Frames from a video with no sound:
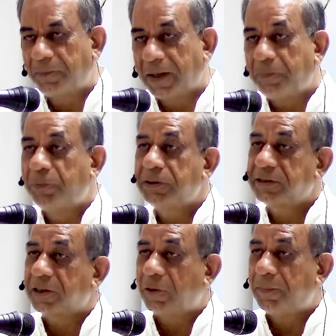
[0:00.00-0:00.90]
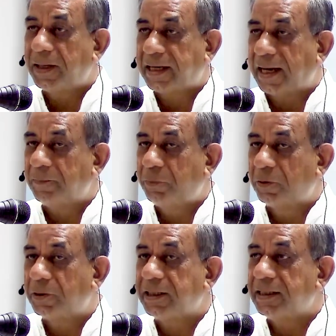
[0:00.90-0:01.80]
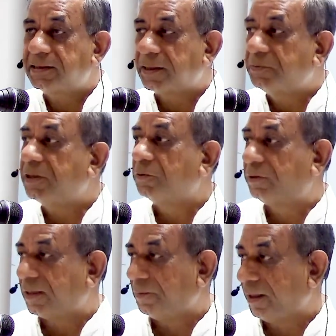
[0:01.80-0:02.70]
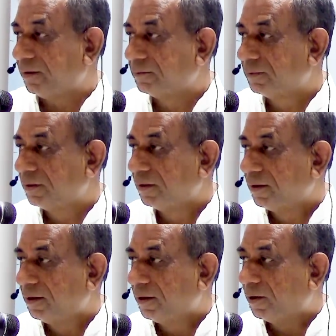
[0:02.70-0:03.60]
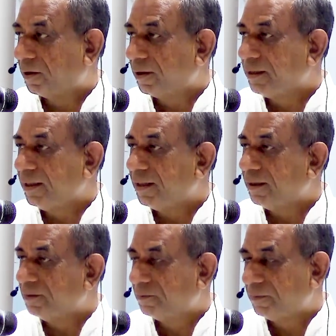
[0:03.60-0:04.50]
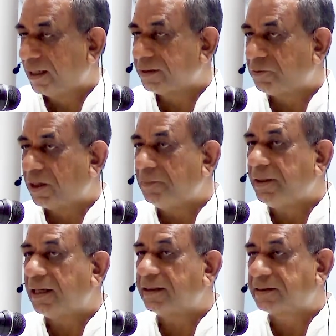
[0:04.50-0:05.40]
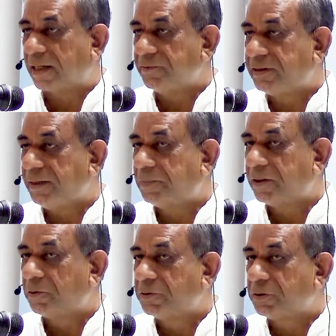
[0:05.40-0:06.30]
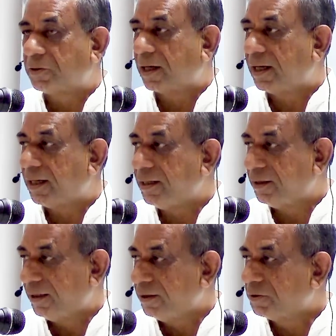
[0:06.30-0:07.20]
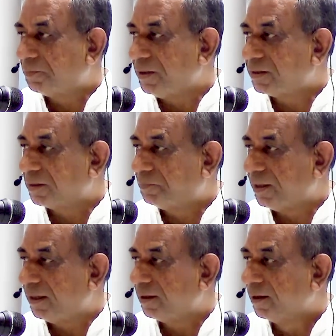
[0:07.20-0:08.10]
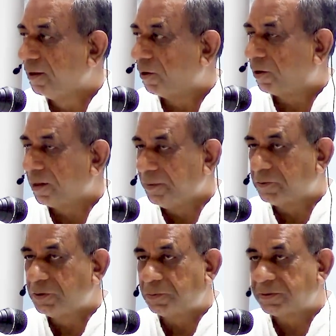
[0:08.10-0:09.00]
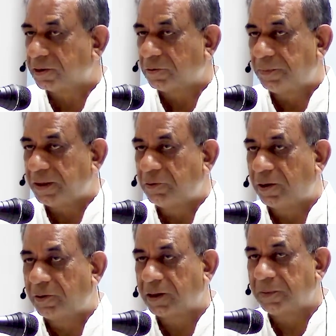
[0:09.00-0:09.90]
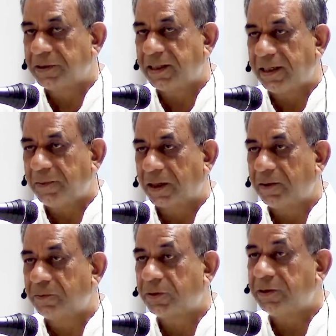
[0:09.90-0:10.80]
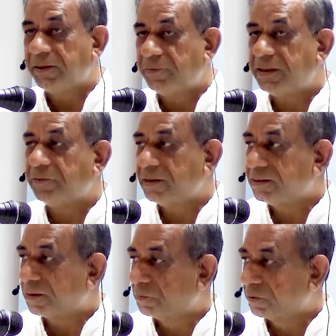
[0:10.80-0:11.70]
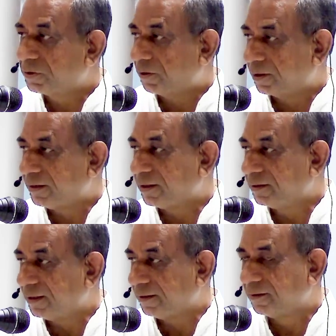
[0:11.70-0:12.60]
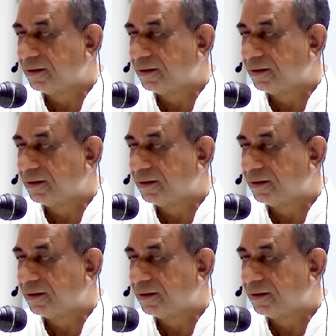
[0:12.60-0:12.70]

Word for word: पर पुस्तकों पे कैंप हो ये सबसे उत्तम है और ये नेचुरल भी है सावित्री पर हो चुका है ईश उपनिषद पे और भी कुछ पुस्तकों पे हुआ होगा मुझे नहीं मालूम तो दिव्य जीवन इज़ द मोस्ट लॉजिकल थिंग